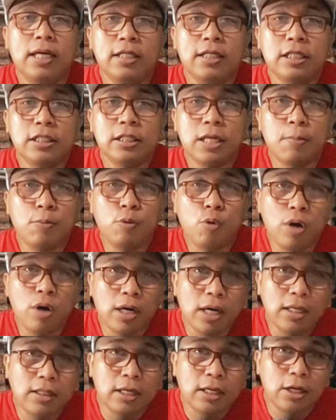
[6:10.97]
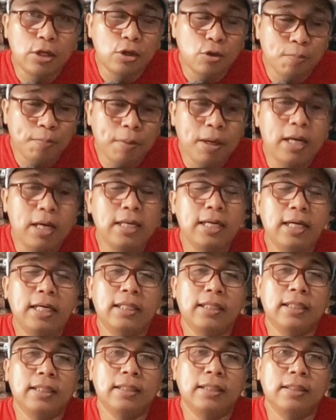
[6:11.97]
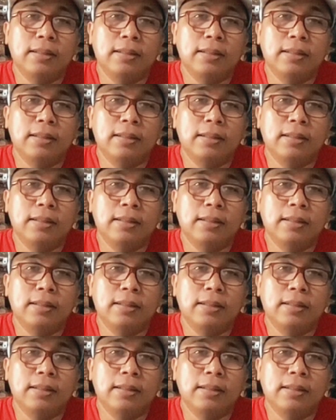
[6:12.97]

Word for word: isi-save ko agad ang inyong pangalan